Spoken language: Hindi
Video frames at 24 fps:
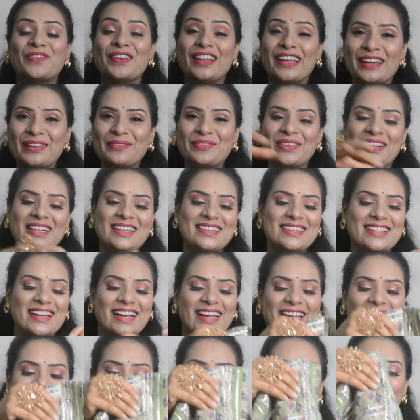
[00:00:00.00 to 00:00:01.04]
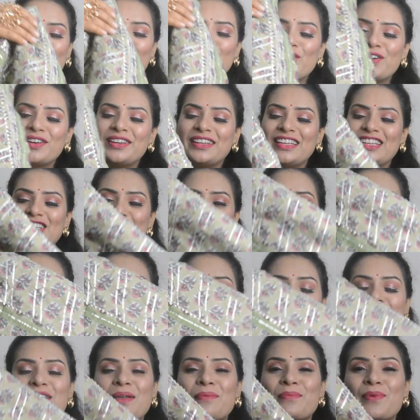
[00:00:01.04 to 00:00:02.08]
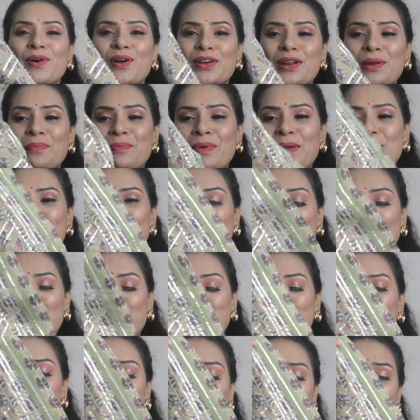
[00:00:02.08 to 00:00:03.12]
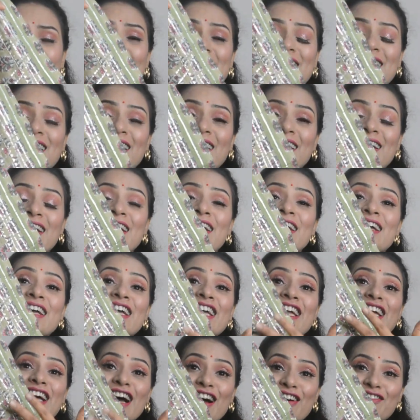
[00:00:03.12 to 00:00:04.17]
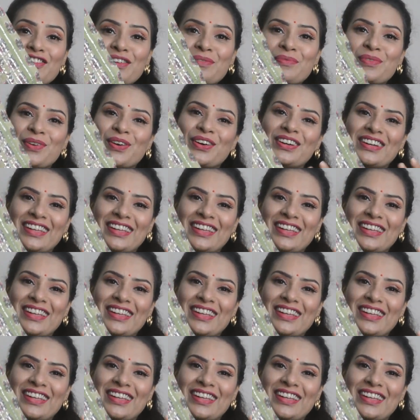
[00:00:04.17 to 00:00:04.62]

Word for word: फ्लेयर मिल जाएगा और नीचे इसके बॉर्डर पे भी आपको ठीक ठाक काफ़ी ब्रॉड